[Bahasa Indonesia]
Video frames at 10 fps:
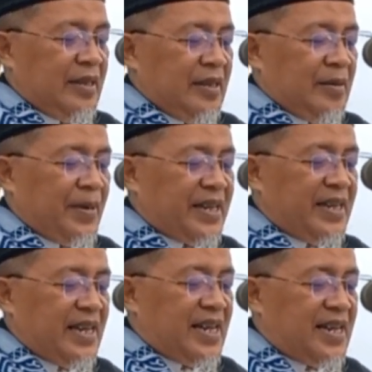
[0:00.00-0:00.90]

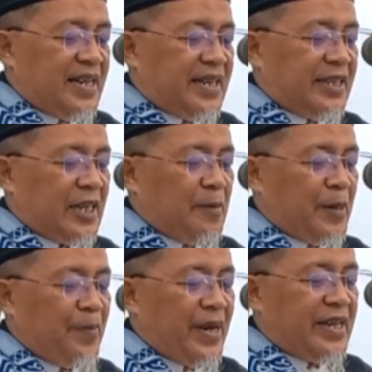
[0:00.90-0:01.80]
marilah
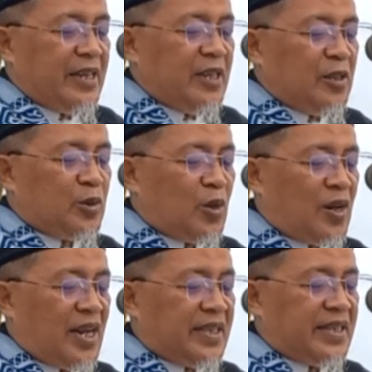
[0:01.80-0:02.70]
kita perbaiki
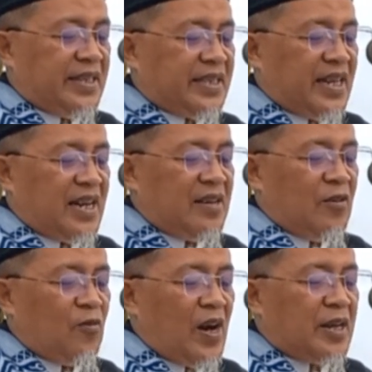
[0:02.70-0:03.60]
sholat kita
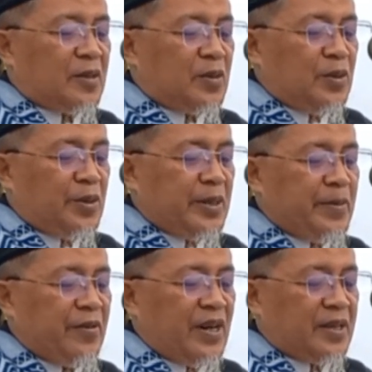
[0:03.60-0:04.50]
waktu
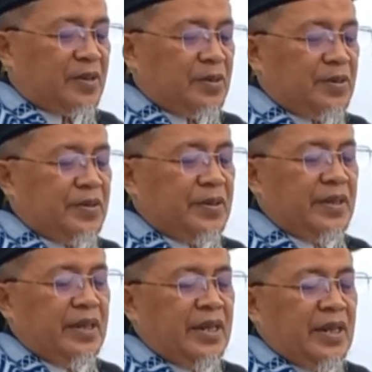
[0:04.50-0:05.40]
demi waktu
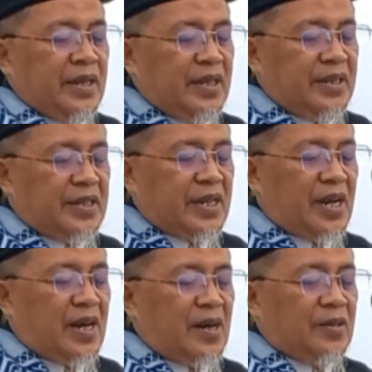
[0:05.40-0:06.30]

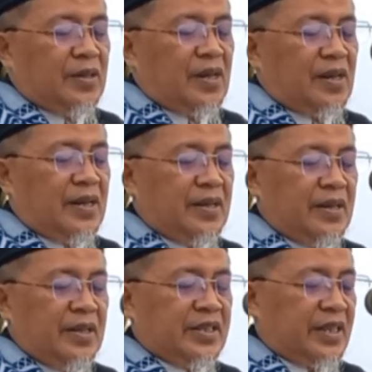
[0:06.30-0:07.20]
insya Allah
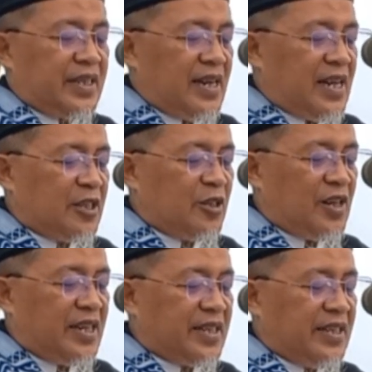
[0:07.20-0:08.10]
setelah
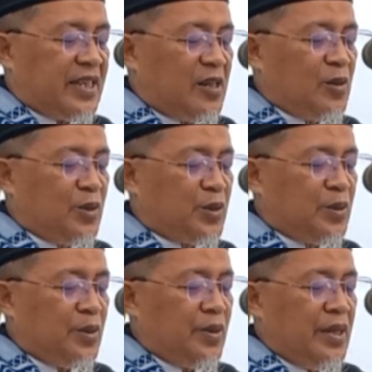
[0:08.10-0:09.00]
sholat kita
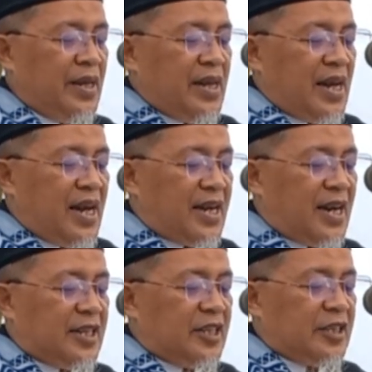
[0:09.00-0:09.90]
khusus
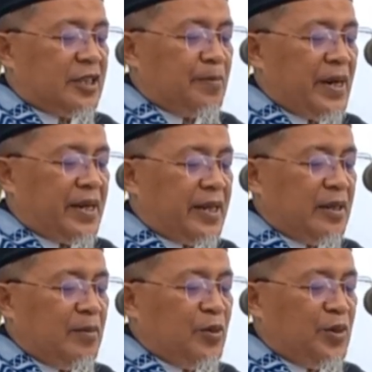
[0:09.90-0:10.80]
akan
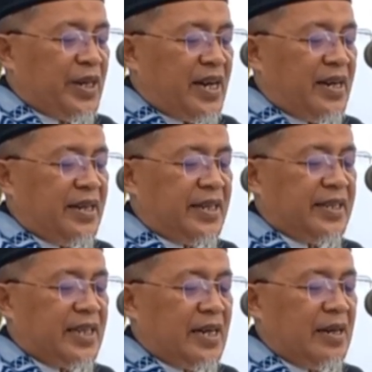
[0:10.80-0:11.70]
semakin mudah
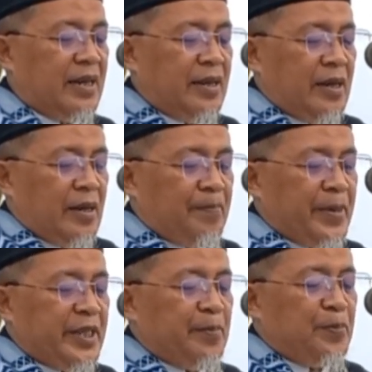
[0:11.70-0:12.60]
kita
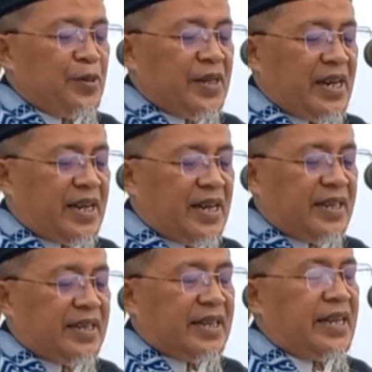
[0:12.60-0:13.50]

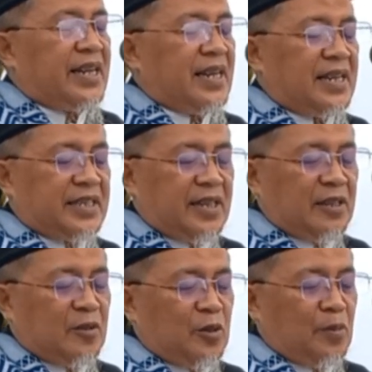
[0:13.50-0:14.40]
menyempurnakan
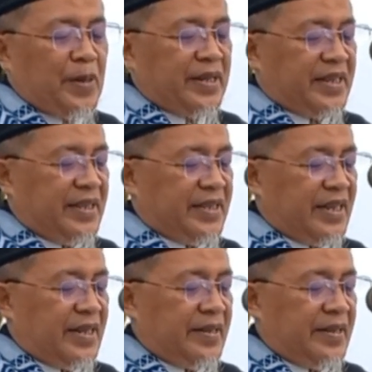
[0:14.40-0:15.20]
keikhlasan kurban kita.